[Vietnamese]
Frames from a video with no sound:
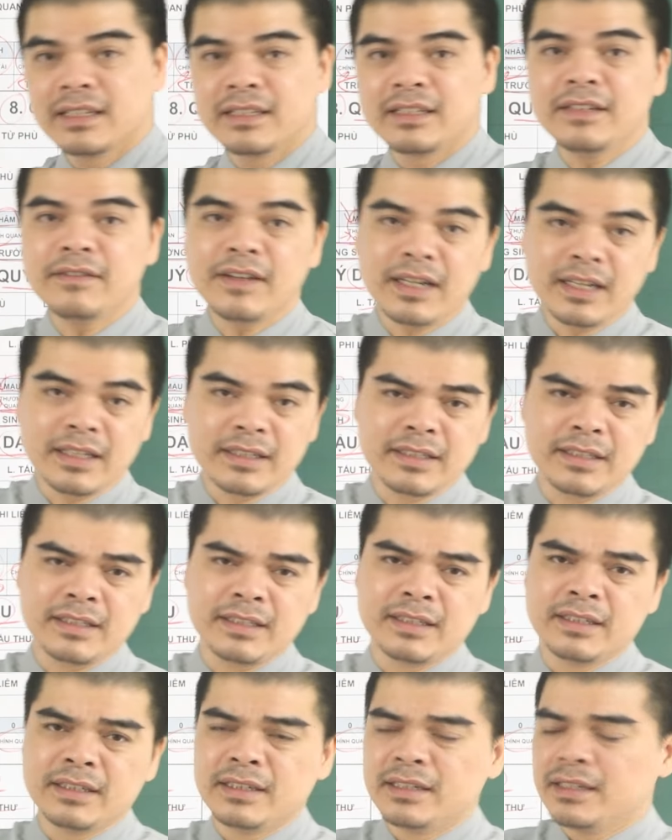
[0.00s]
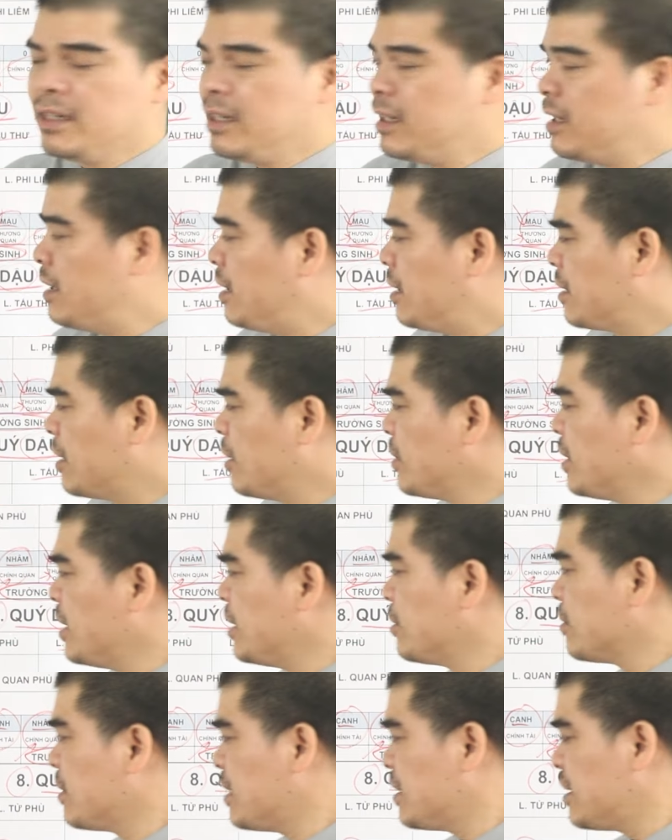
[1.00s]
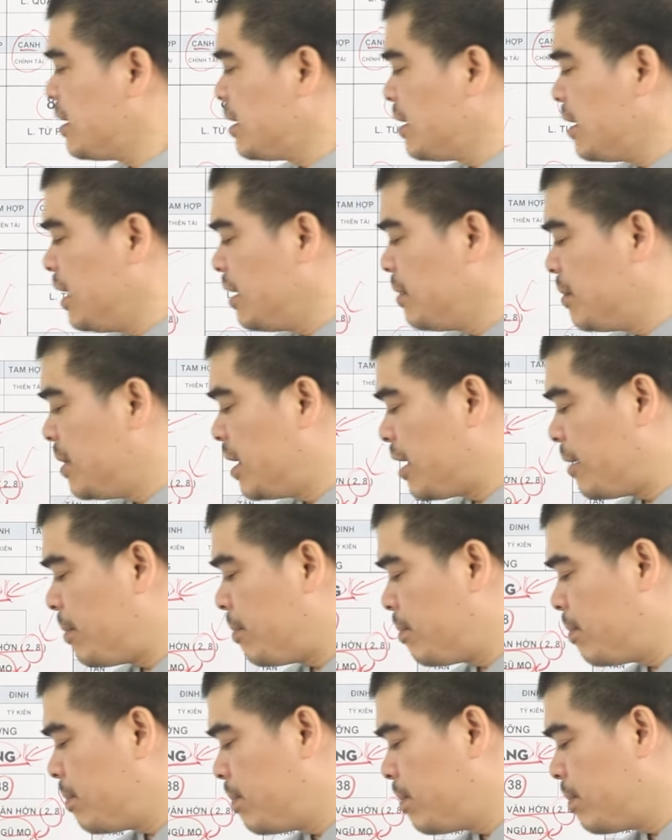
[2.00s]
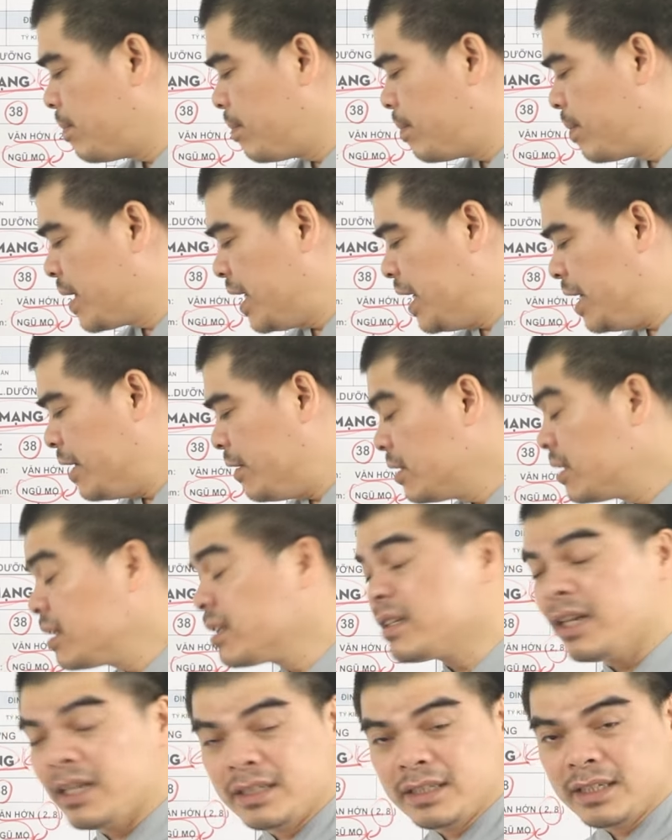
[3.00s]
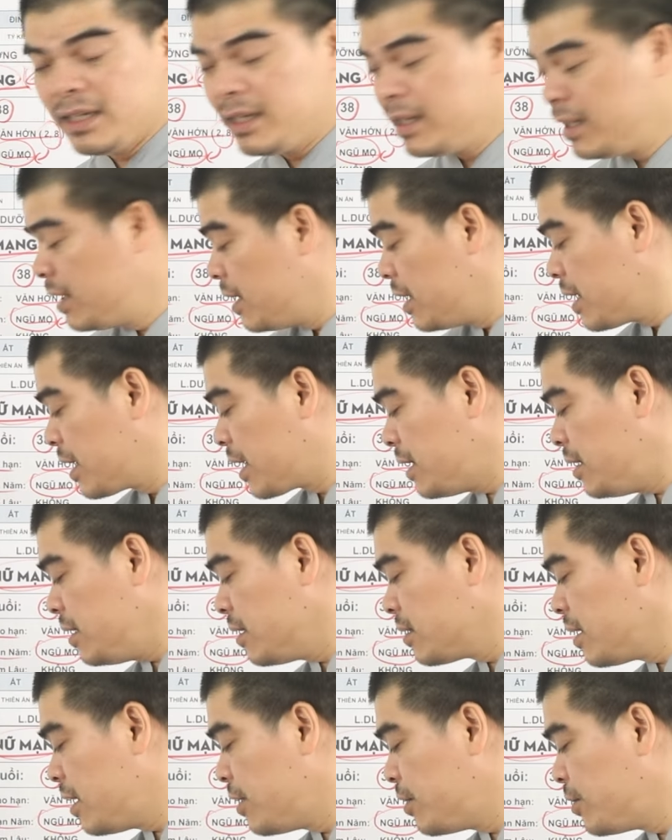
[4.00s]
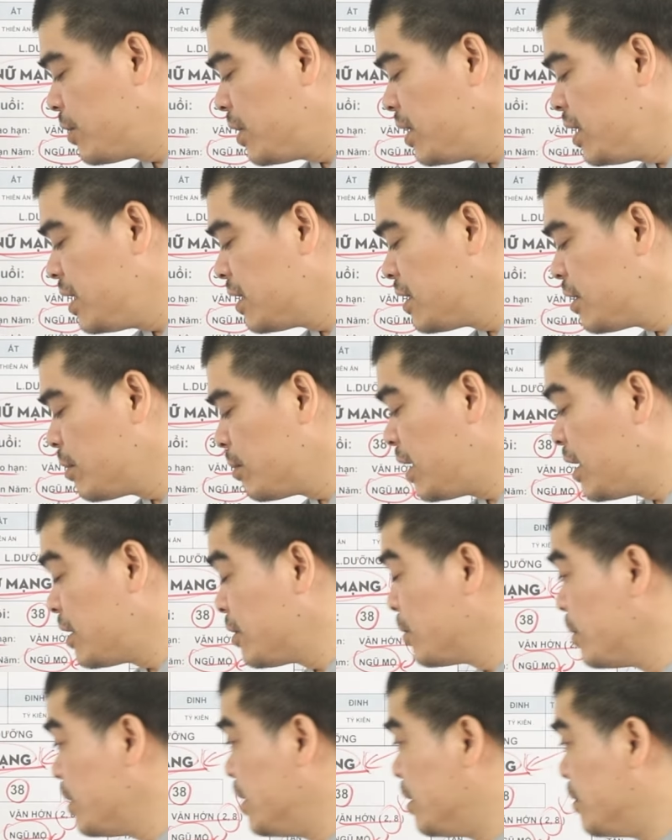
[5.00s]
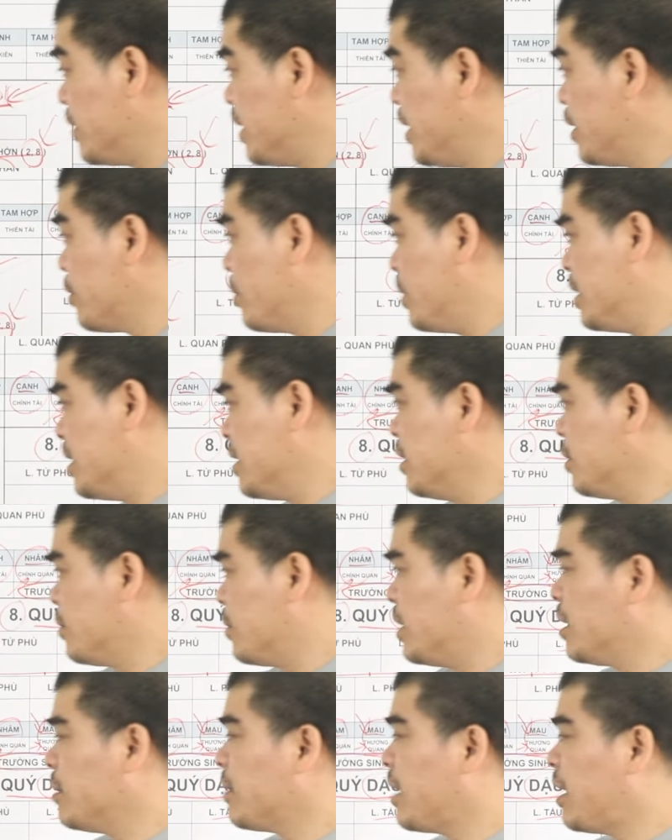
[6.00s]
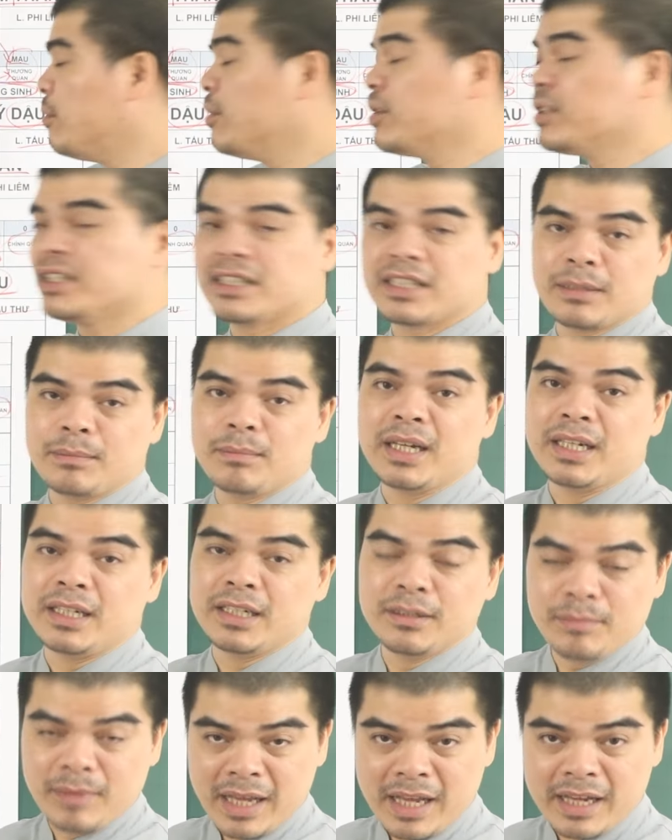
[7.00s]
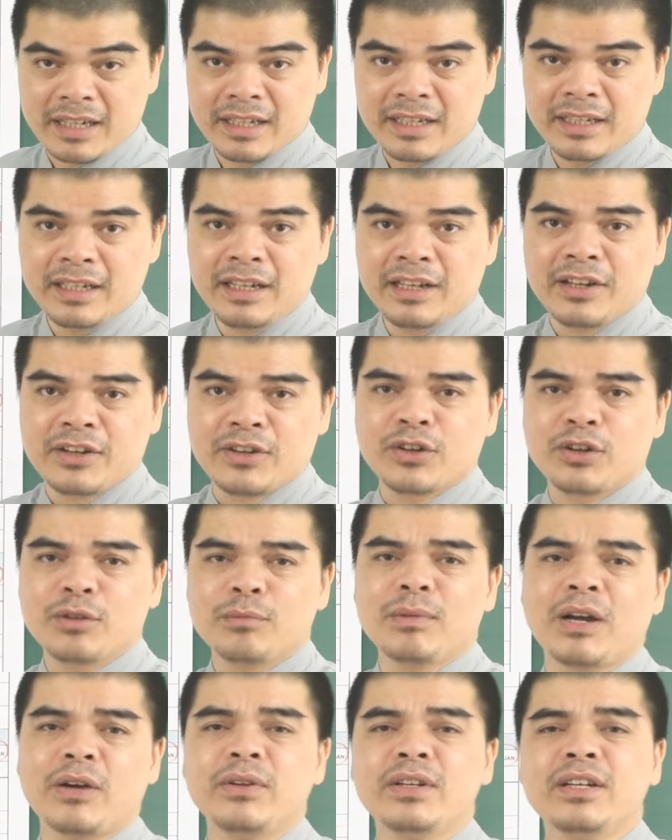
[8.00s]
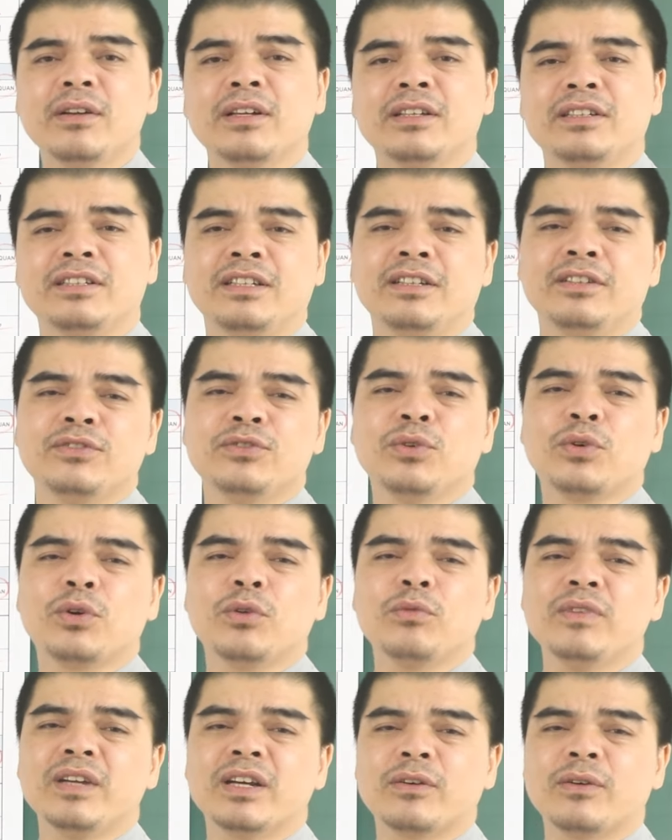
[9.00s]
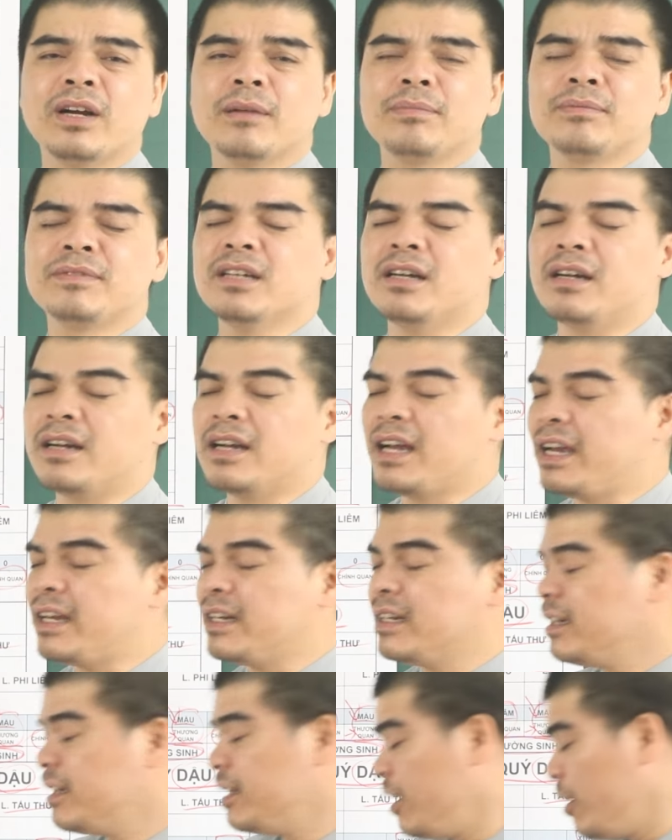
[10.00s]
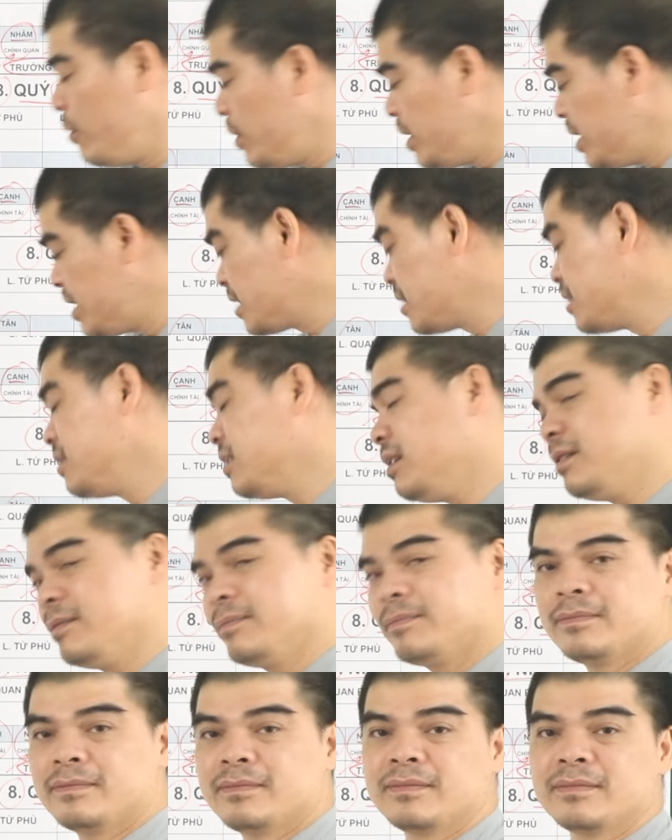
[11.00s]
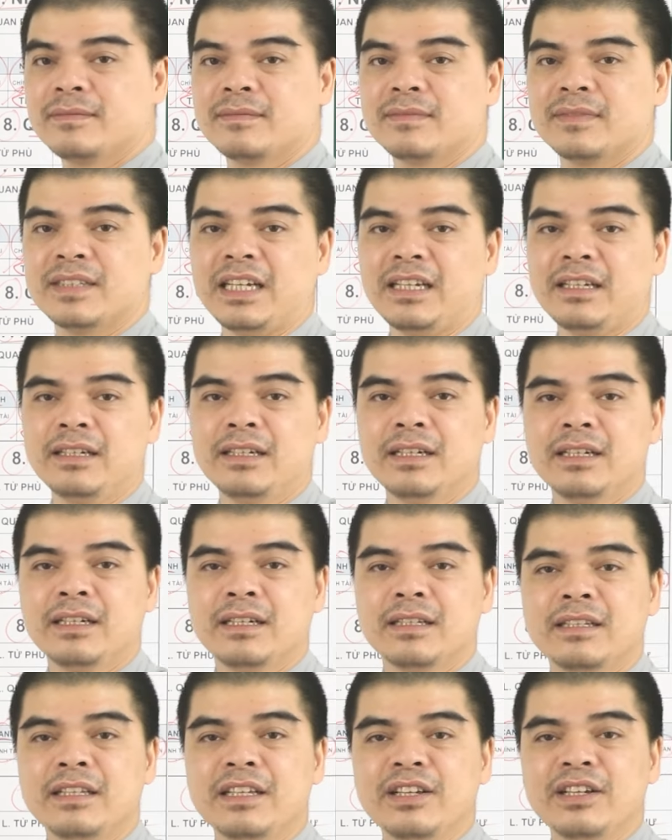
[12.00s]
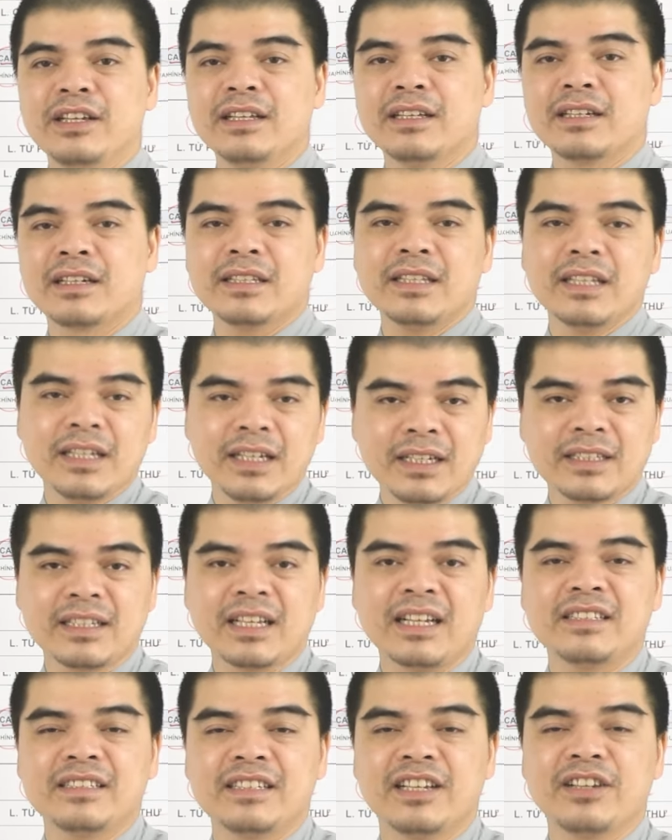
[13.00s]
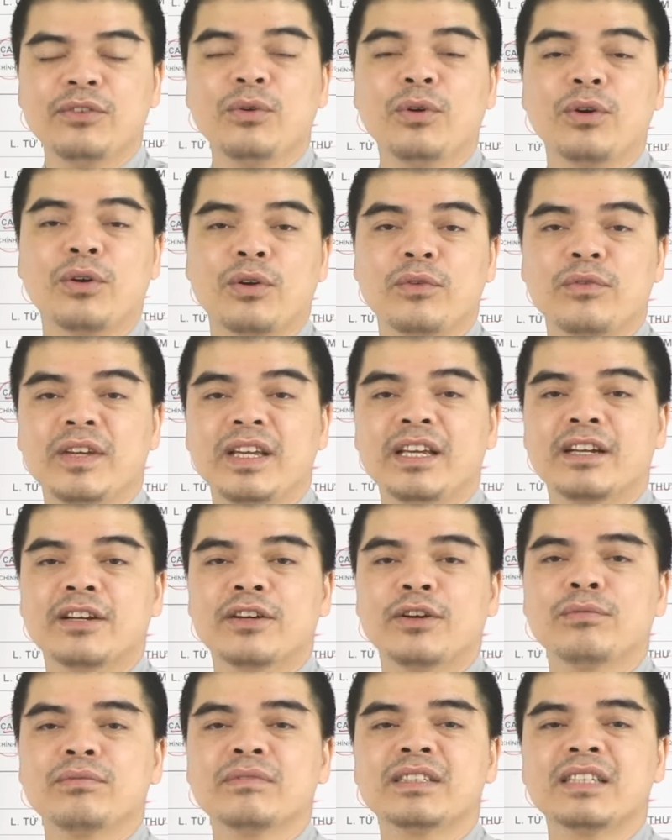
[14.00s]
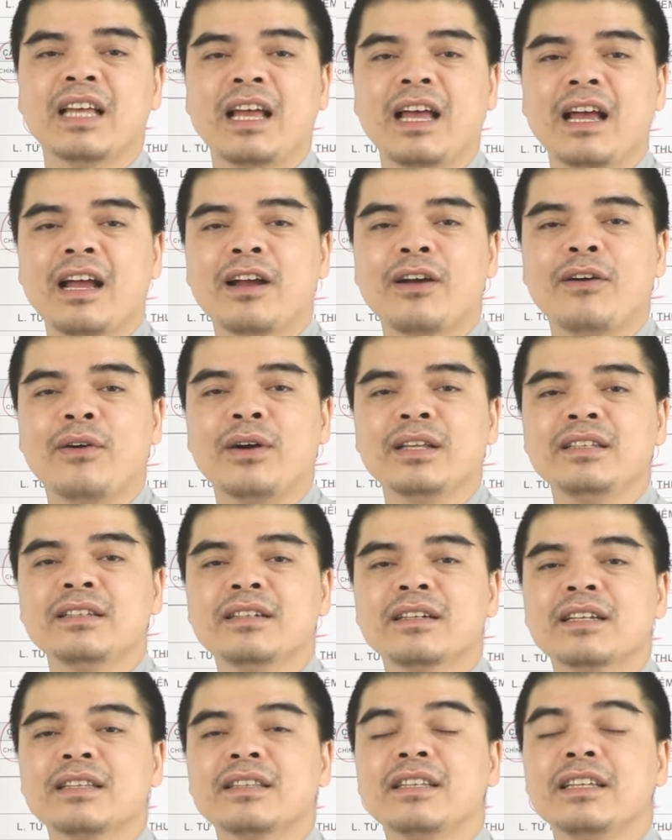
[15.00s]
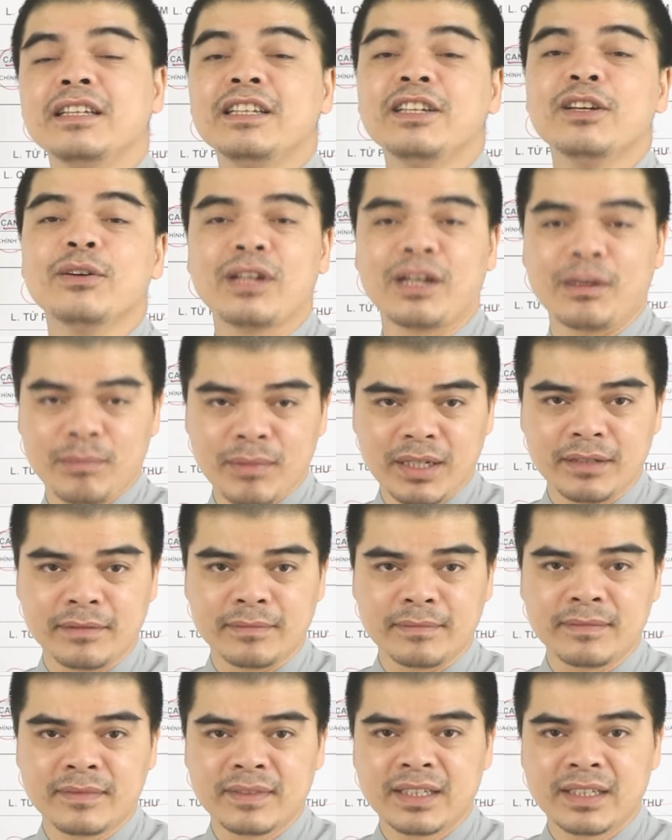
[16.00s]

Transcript: Như vậy là đầu tiên chúng ta xét Đinh mà gặp Kỷ nó thực thần nhé. Cái thực thần nó xuất hiện trong la số tử vi của những người tuổi Đinh Mão 1987 nữ mạng ấy, nó có báo hiệu là dù công việc có gặp trở ngại đến đâu đi chăng nữa đấy, thì cái tình hình tài chính của quý vị cũng sẽ có những cái tín hiệu đáng mừng.